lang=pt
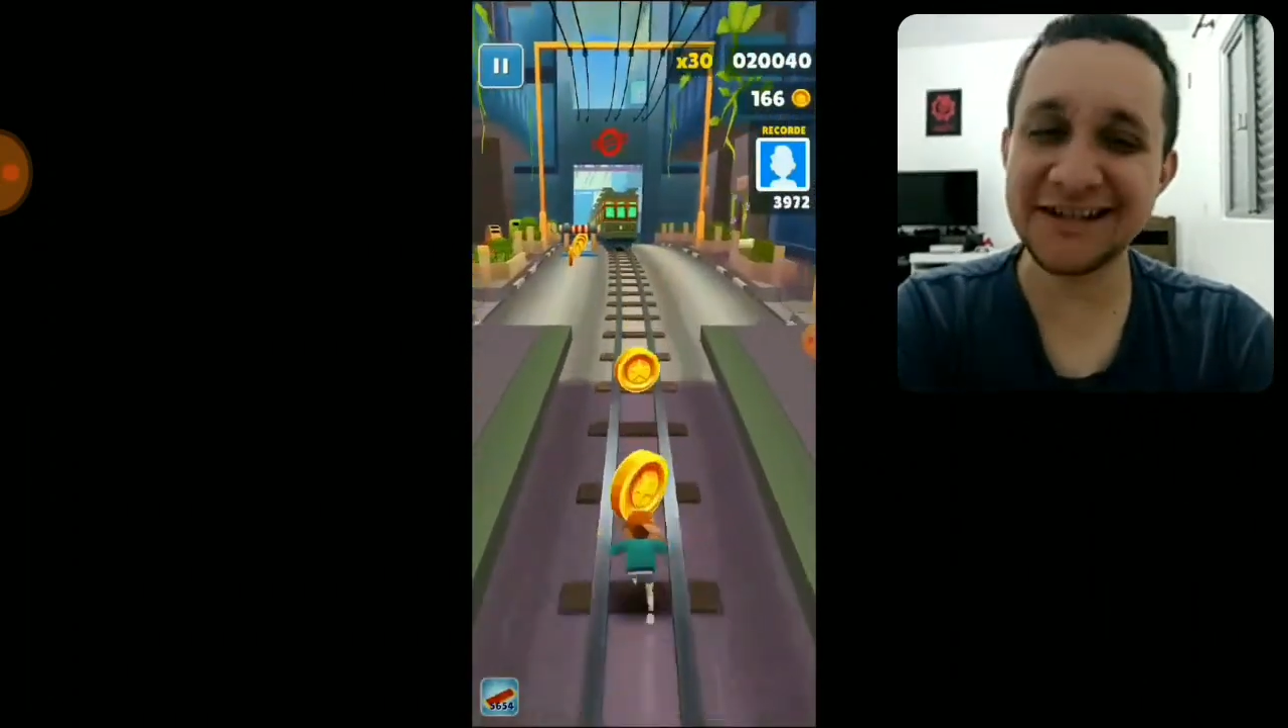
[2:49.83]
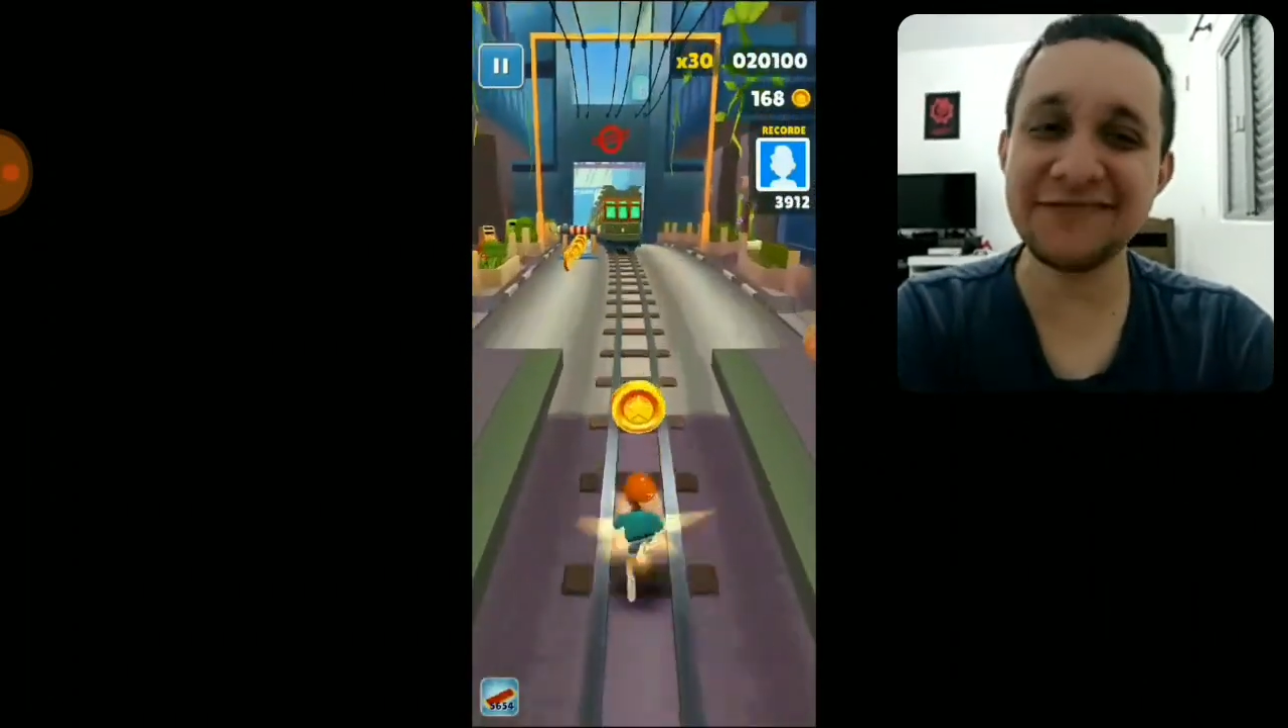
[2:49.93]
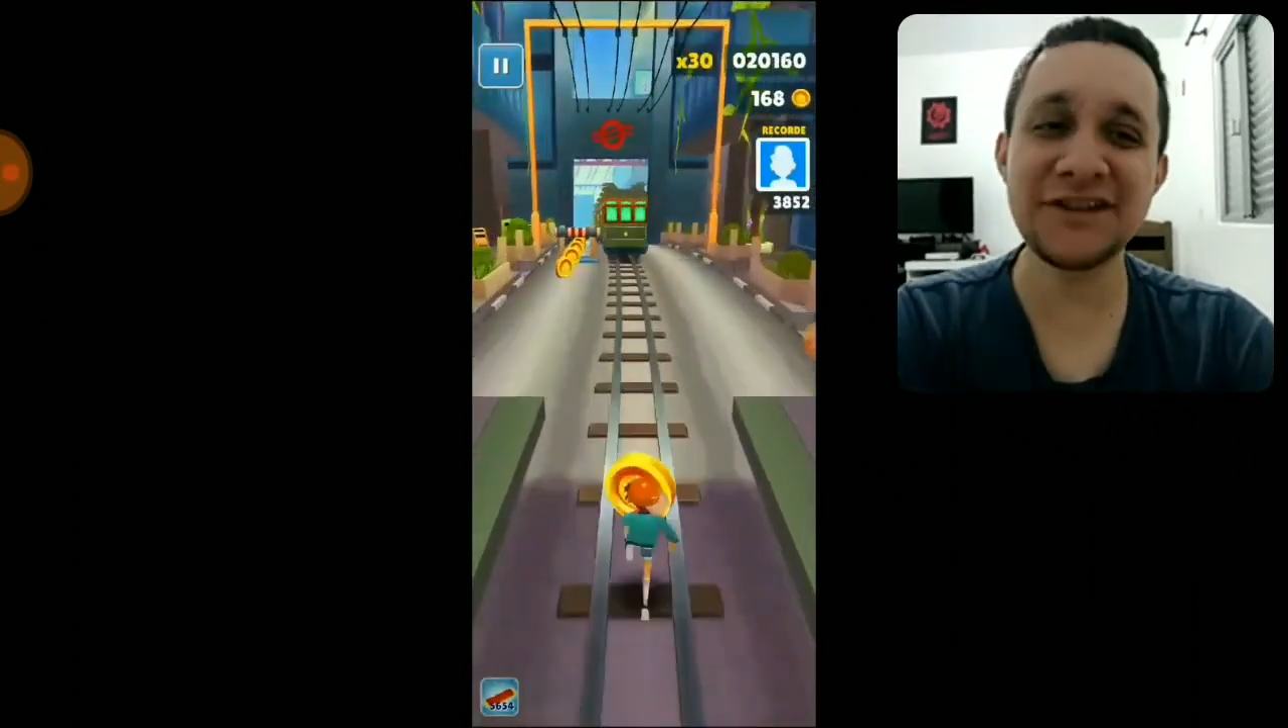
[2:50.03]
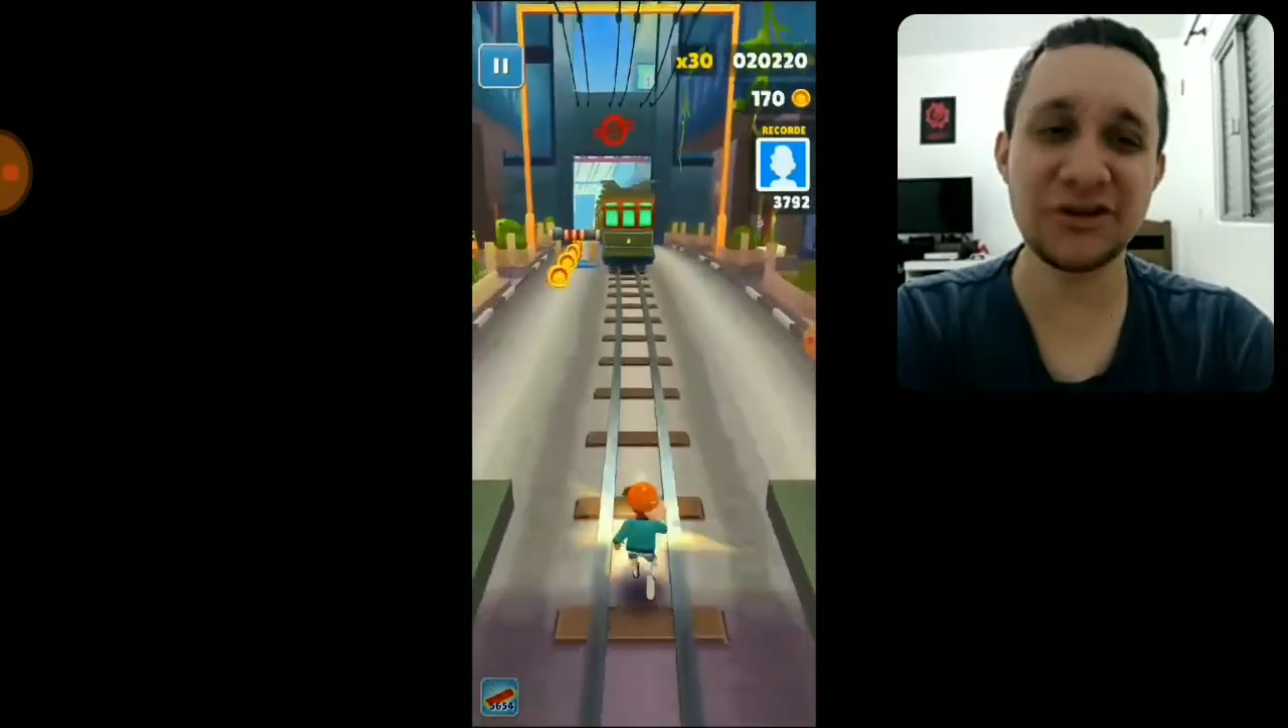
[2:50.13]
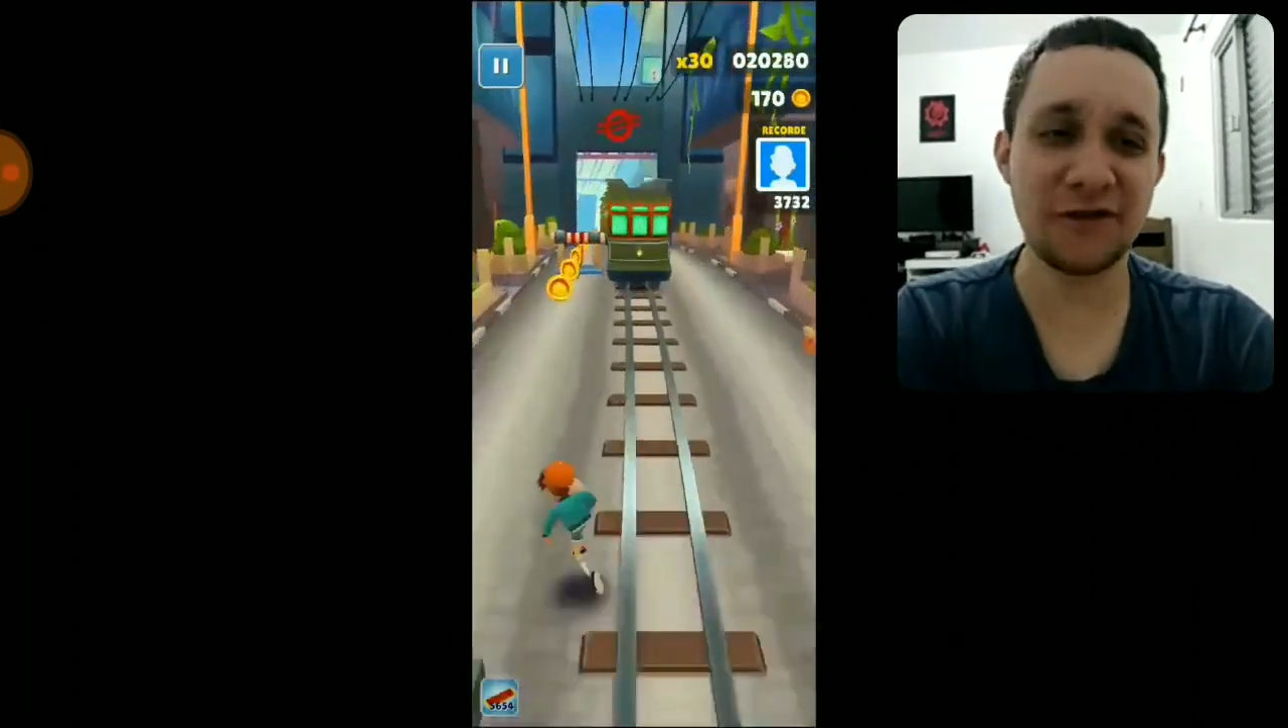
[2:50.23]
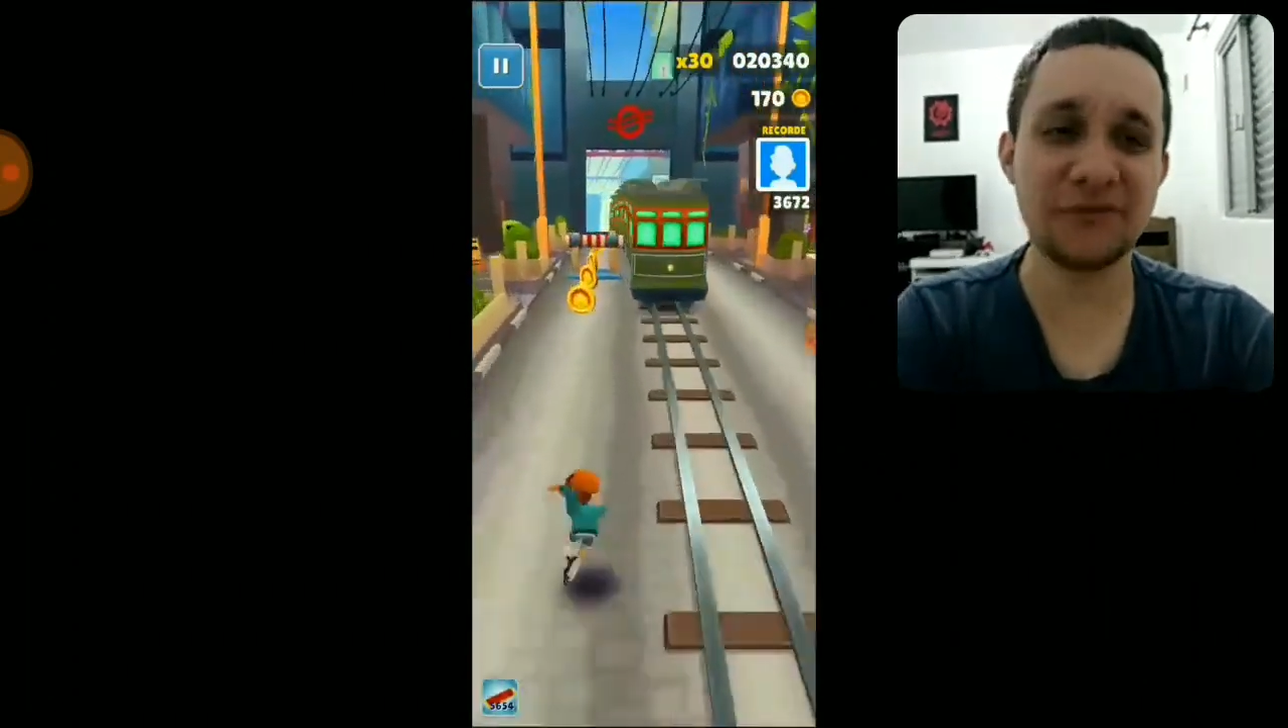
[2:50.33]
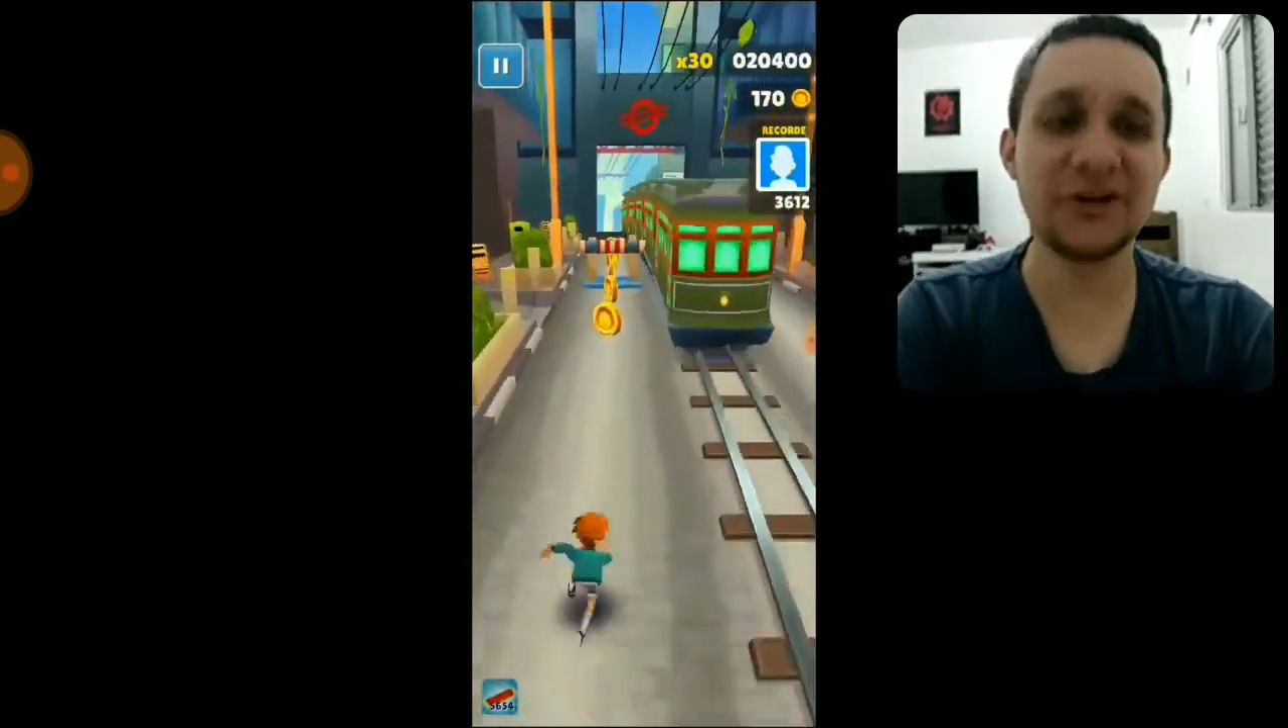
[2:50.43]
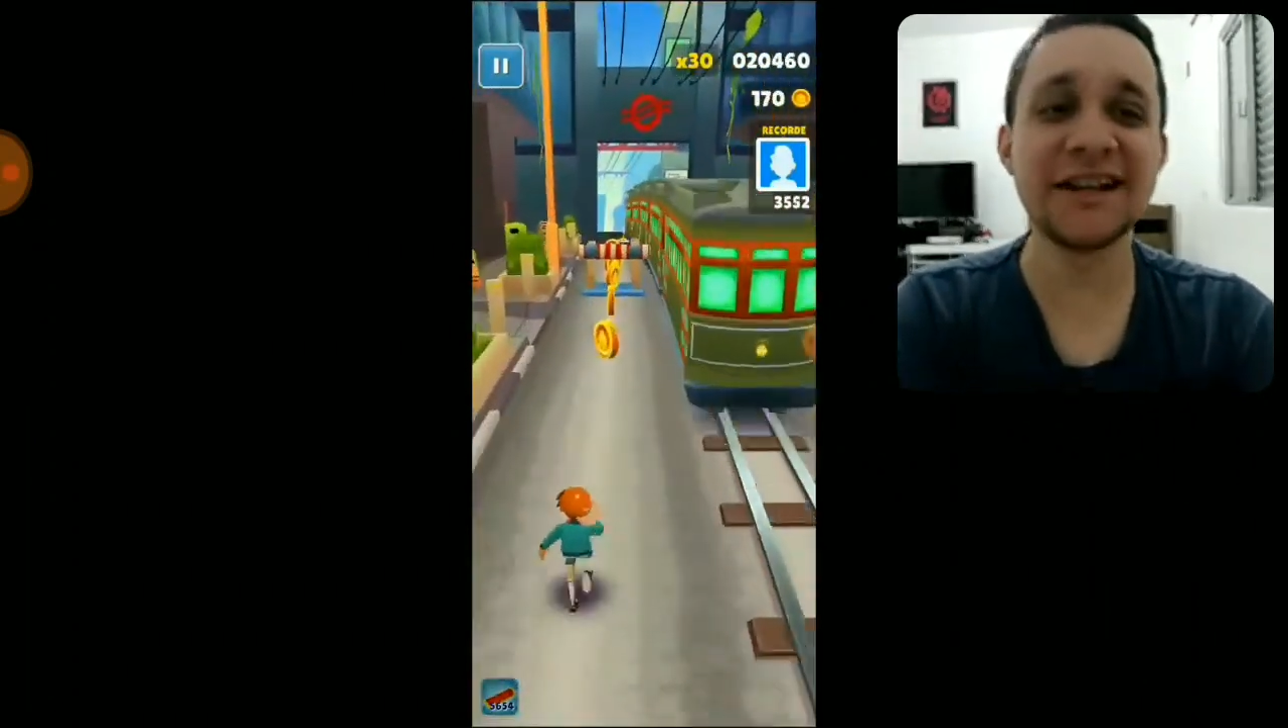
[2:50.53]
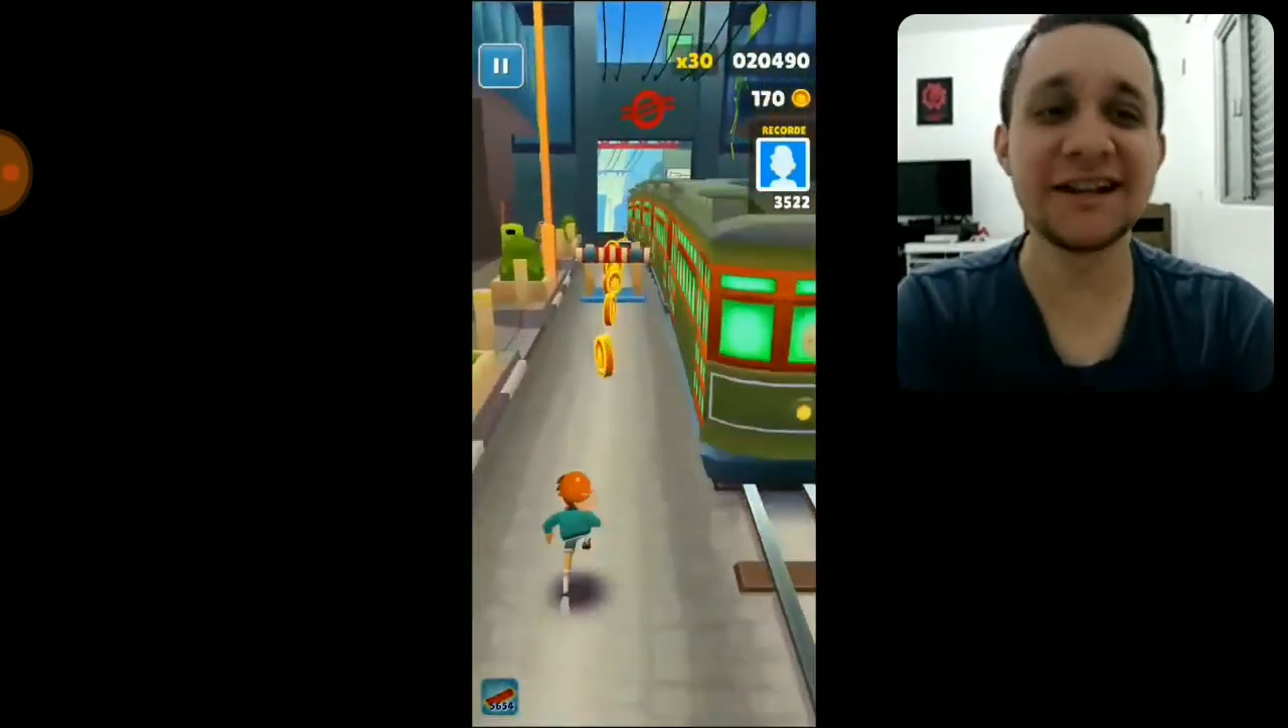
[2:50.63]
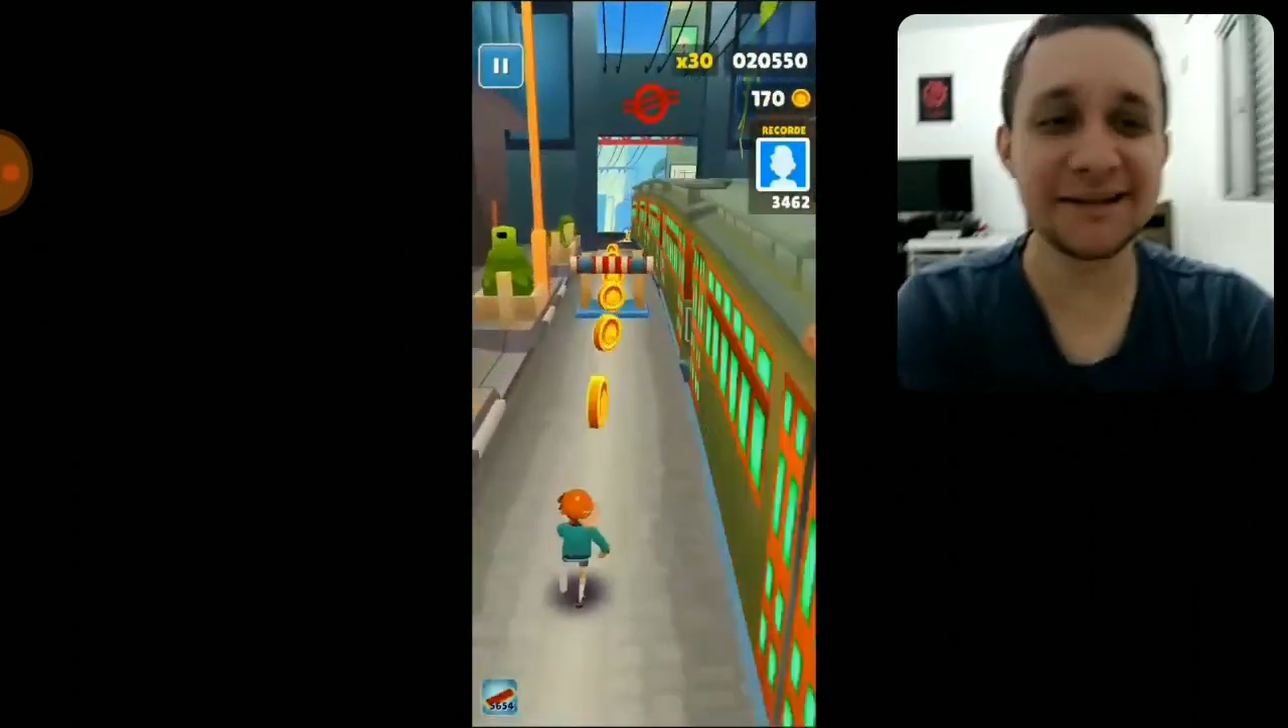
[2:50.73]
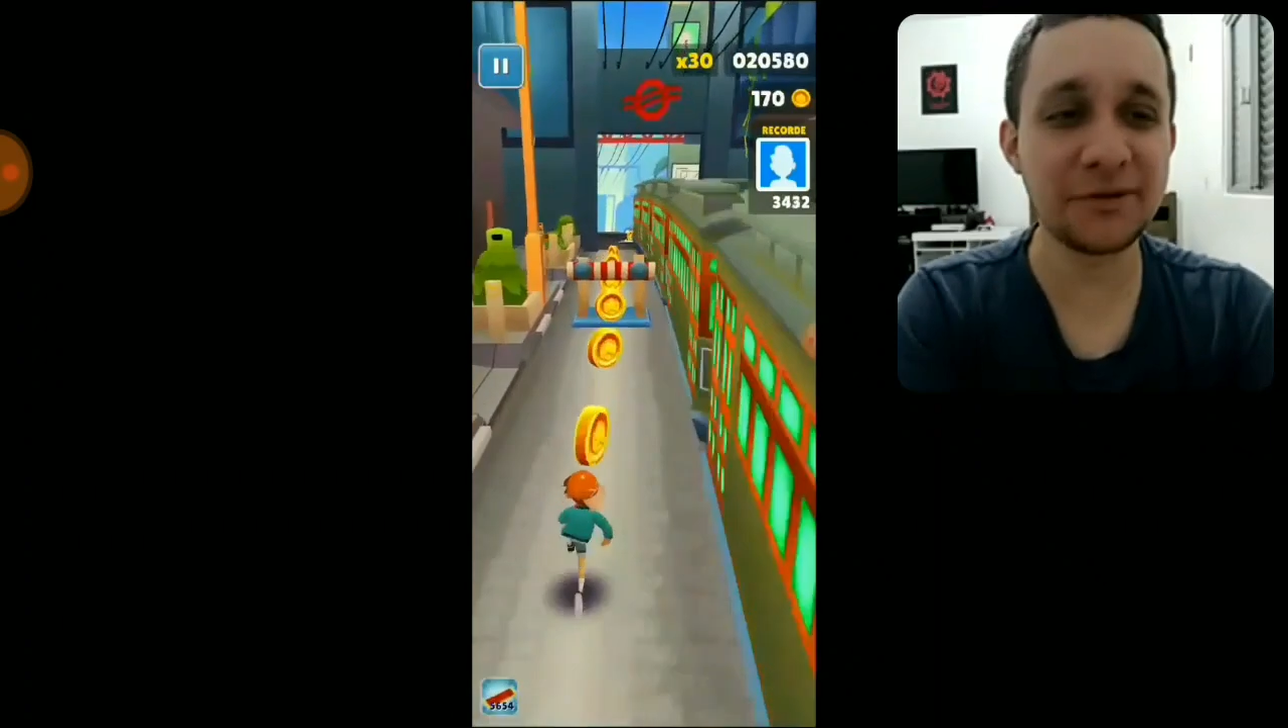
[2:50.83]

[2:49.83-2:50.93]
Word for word: se vir Nova Orleans